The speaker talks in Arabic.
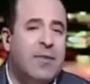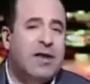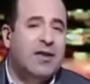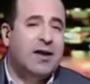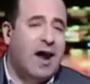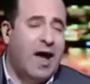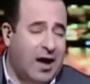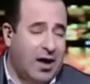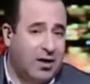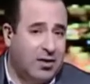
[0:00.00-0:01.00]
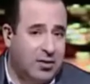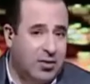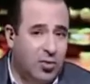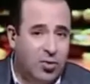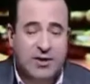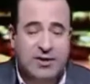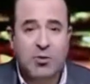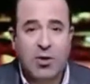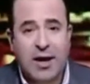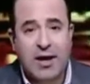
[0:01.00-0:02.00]
كمان تجرحها
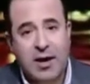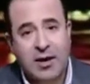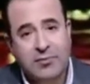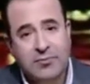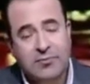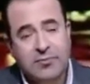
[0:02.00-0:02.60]
وتتزوج عليها